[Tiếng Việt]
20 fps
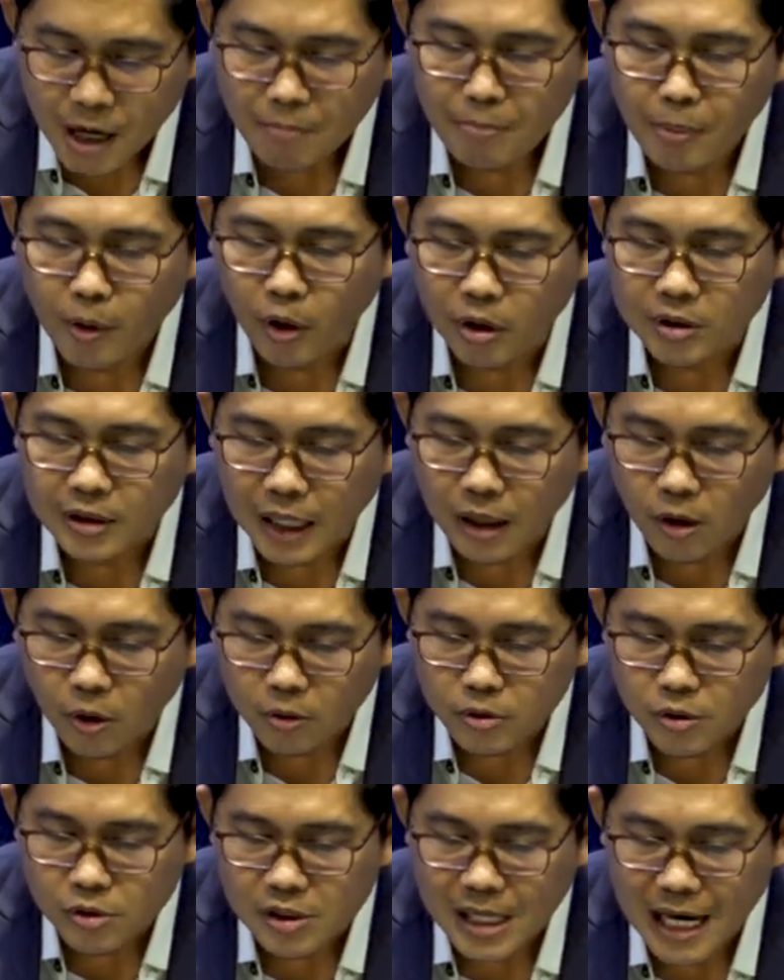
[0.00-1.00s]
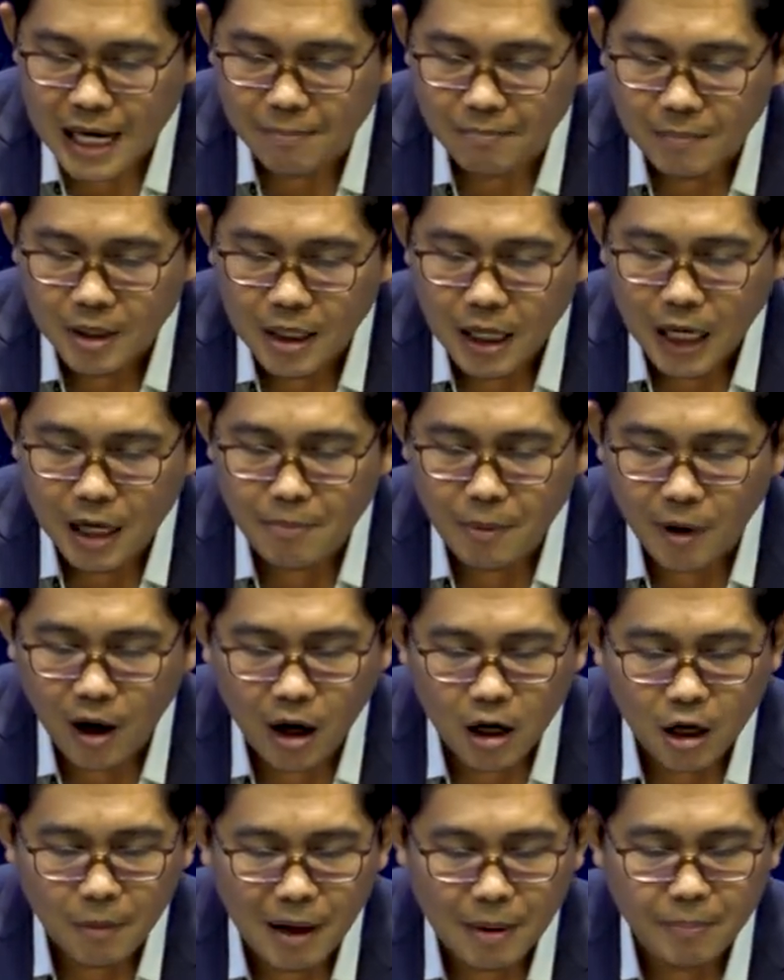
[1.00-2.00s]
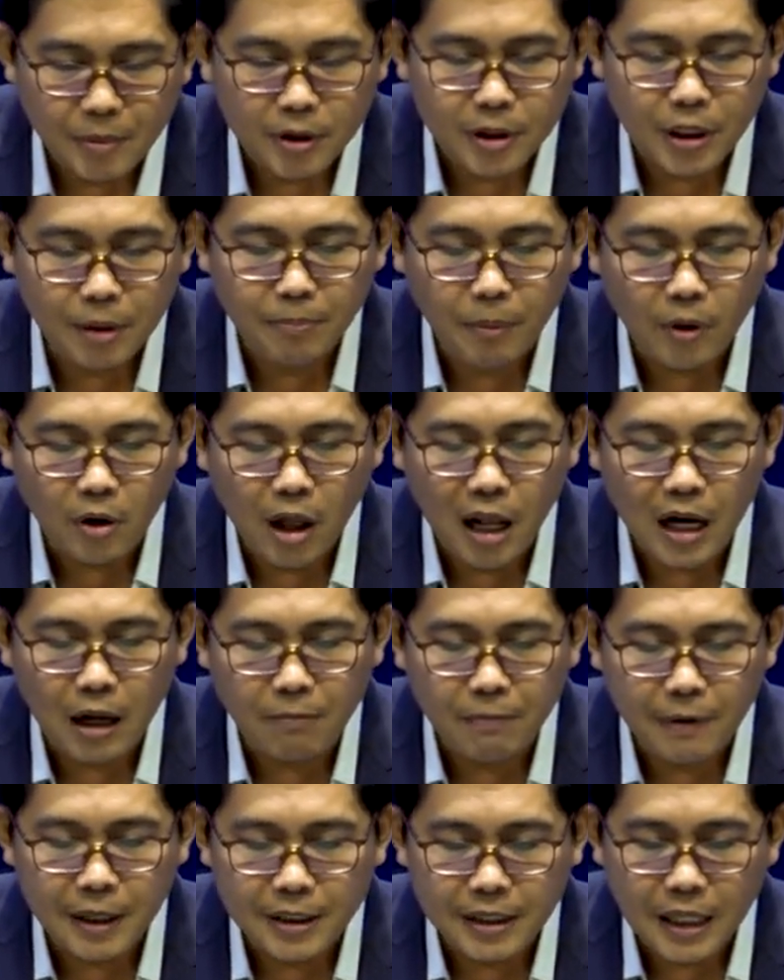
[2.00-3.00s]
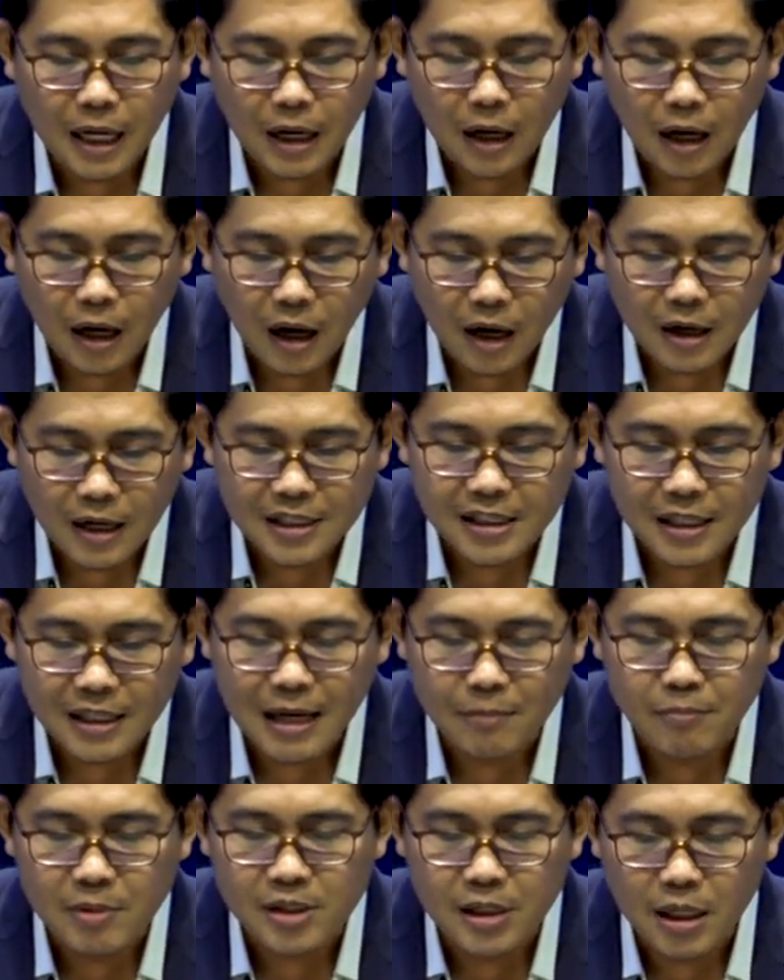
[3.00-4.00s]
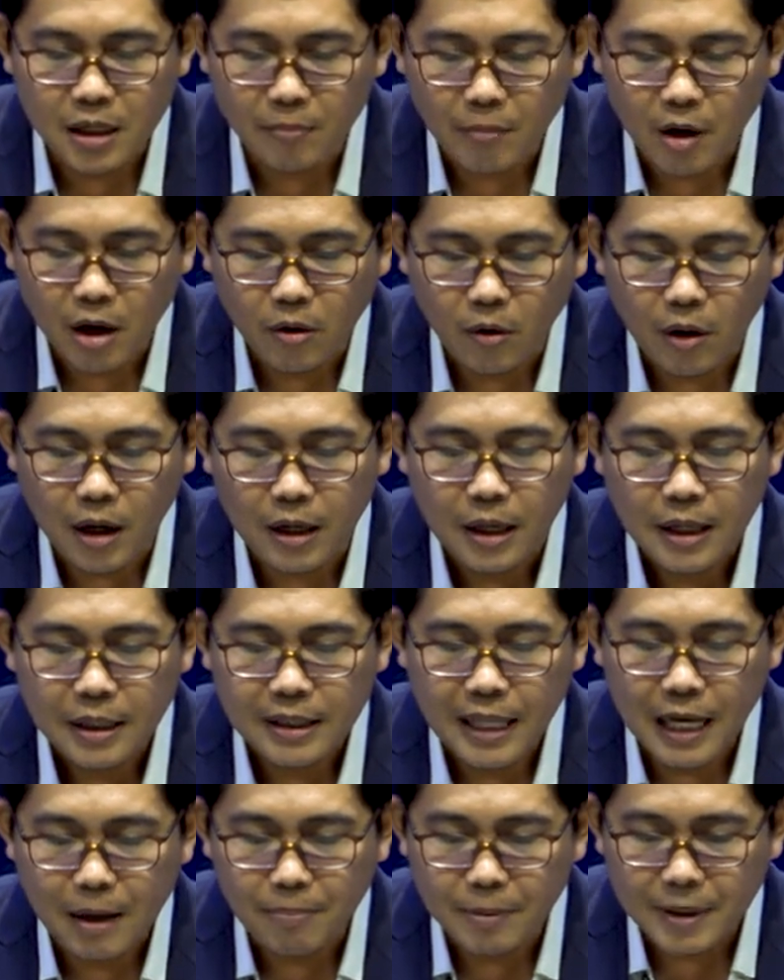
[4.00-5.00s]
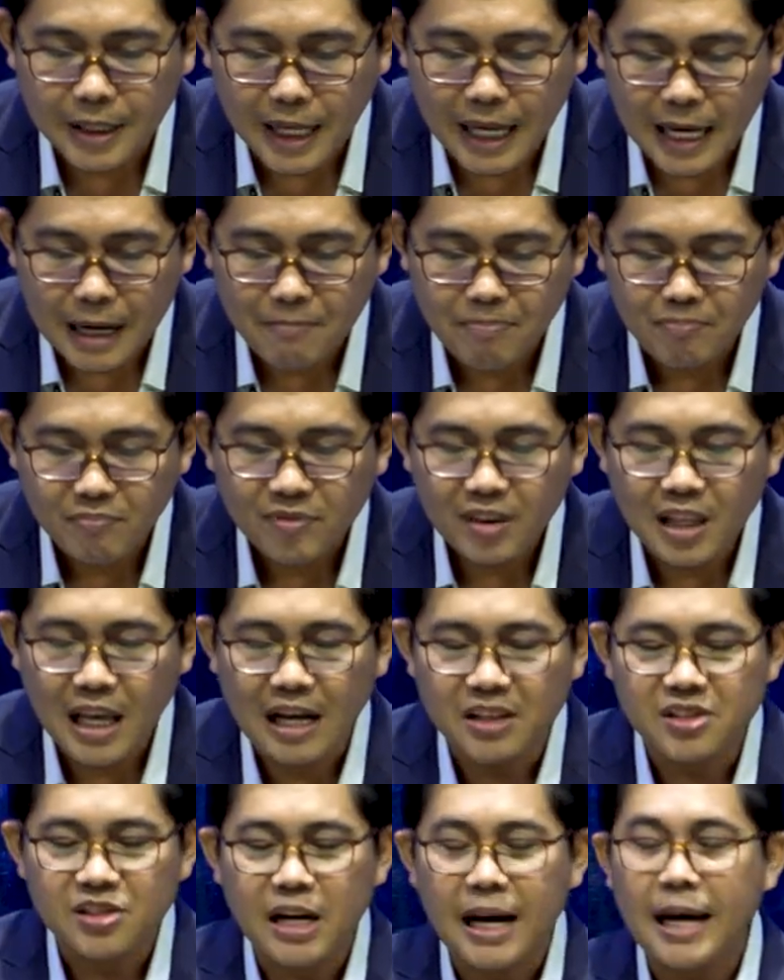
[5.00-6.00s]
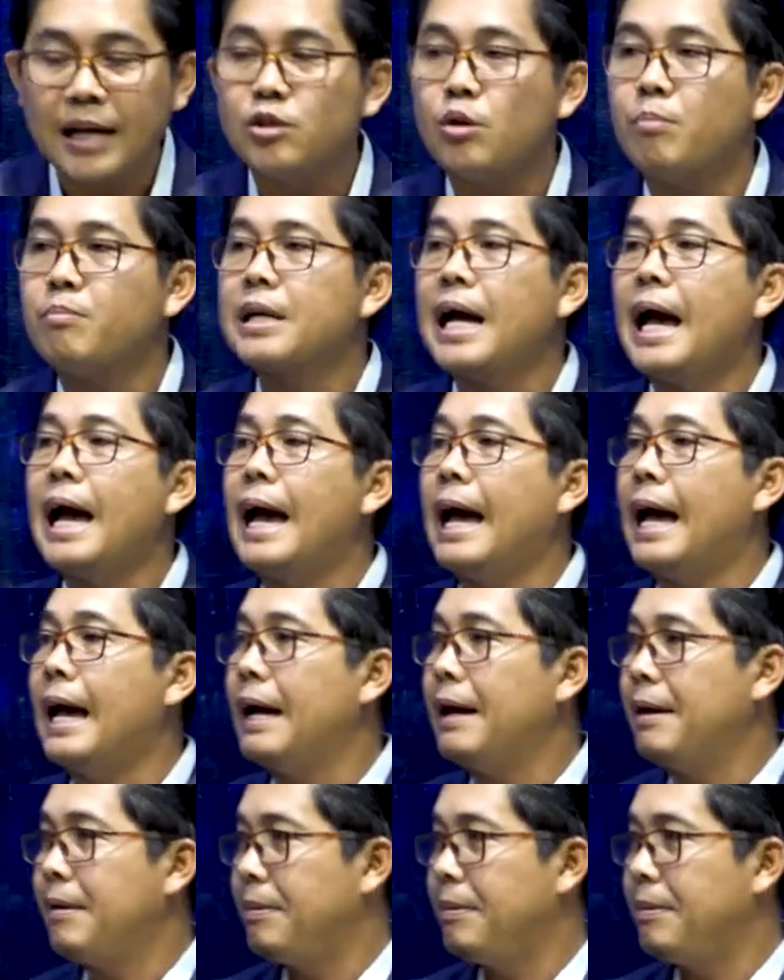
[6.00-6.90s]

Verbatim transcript: pru tại lục vô sai hay bởi ông các bạn phải tiên po đó là vây tàng ở đại chế cam sất bỏ quạt tàng té tàng sai chồng cả